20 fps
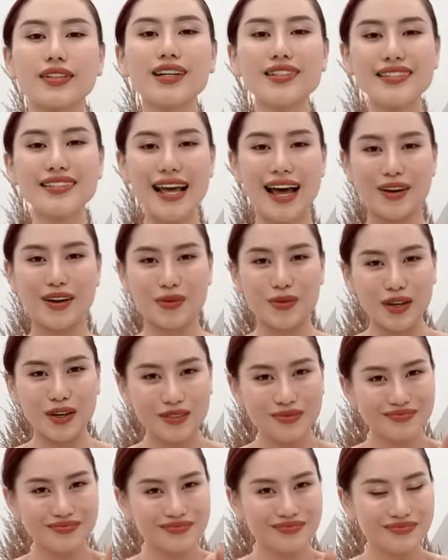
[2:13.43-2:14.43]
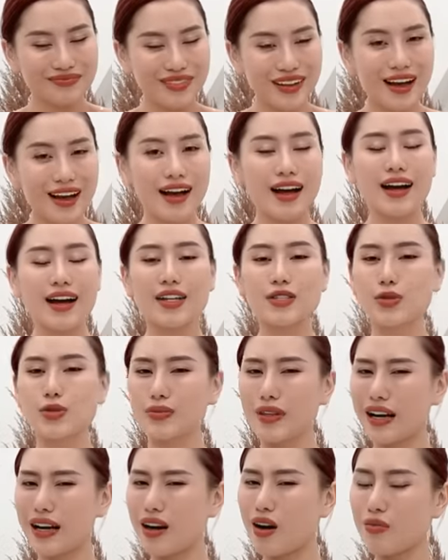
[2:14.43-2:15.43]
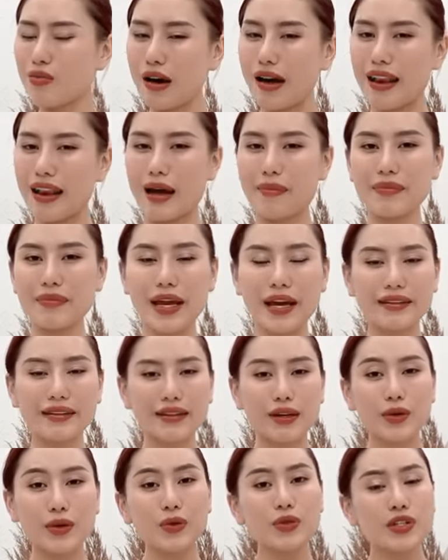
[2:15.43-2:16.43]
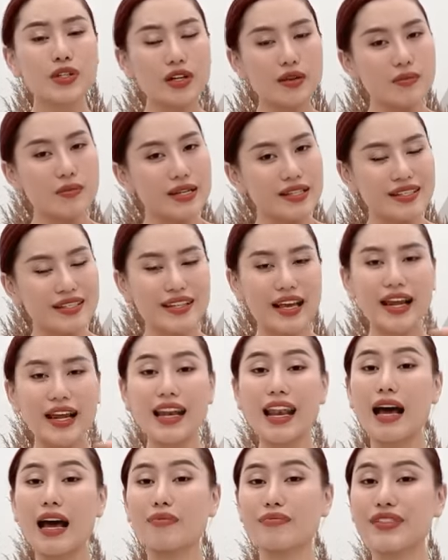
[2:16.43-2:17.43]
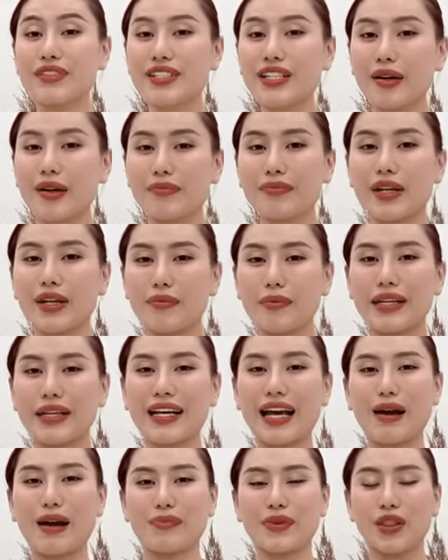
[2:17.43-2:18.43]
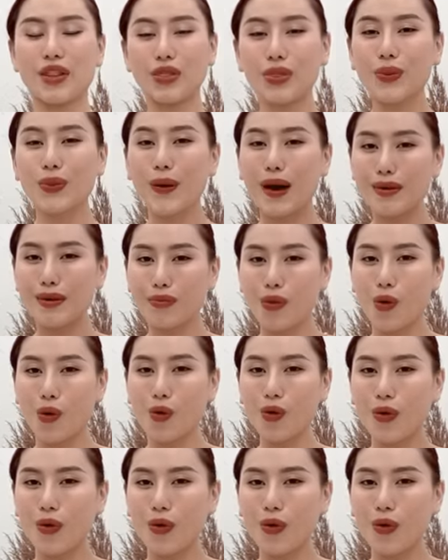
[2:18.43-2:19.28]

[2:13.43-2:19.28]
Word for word: Đơn giản đúng không? Chúng ta không cần làm nhanh đâu, nhưng mình sẽ làm chậm để mình cảm nhận toàn bộ